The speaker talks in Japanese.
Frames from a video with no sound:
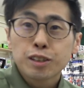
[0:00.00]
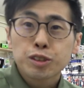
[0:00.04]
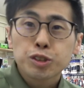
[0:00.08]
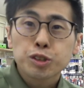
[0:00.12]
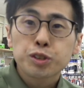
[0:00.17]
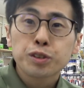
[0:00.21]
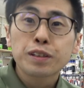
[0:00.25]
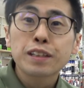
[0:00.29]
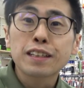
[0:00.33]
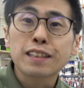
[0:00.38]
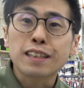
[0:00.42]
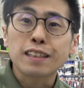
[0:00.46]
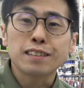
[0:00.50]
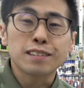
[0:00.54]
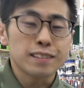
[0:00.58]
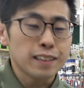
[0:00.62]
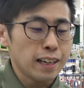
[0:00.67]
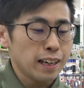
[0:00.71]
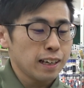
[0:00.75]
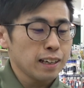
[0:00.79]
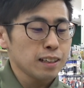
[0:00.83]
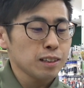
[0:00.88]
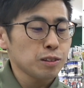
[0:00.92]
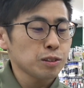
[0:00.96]
次にです
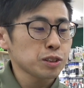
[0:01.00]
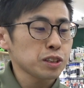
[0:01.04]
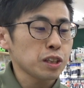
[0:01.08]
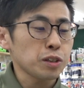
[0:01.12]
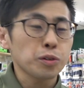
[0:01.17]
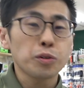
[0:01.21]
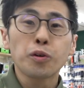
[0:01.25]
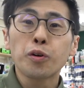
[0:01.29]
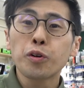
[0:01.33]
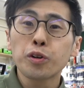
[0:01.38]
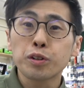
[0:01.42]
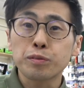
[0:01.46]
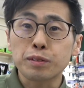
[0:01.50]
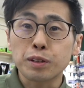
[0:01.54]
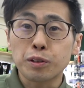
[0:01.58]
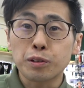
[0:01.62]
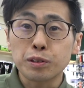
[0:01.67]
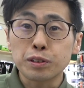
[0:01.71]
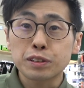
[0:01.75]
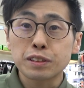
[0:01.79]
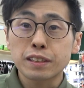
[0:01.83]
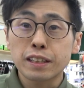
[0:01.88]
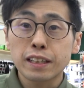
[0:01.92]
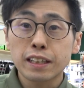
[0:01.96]
ねこちらの5本指の
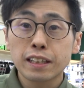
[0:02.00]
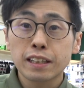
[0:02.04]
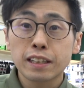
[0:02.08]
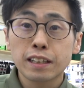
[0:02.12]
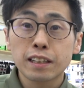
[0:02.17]
方ですね